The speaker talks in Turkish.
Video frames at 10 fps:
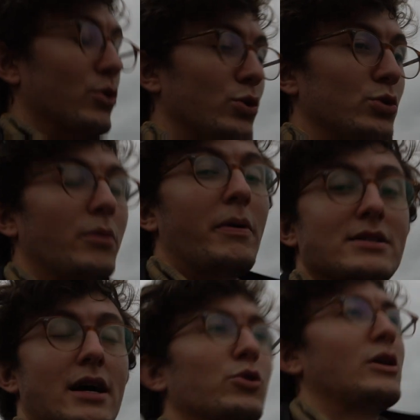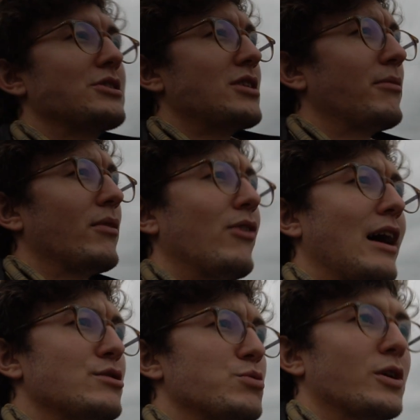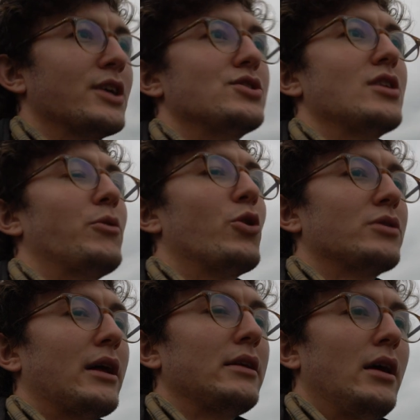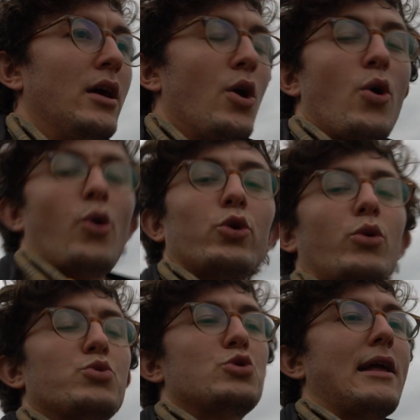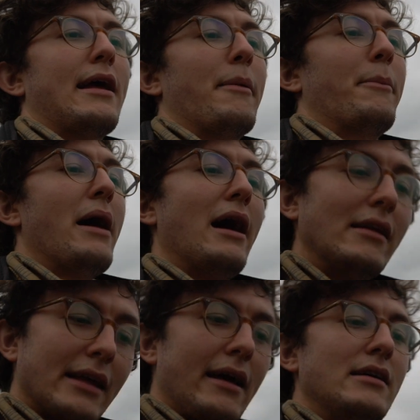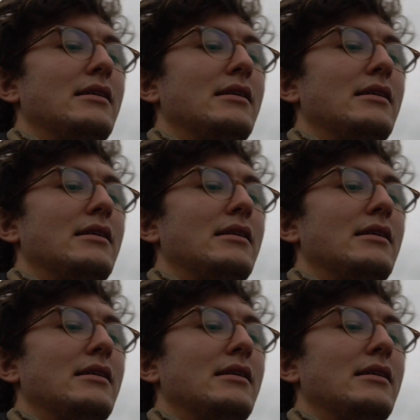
günü oluyor. Pazar günü akşam Flensburg'a geçeceğim. Oradan otobüsle Berlin'e,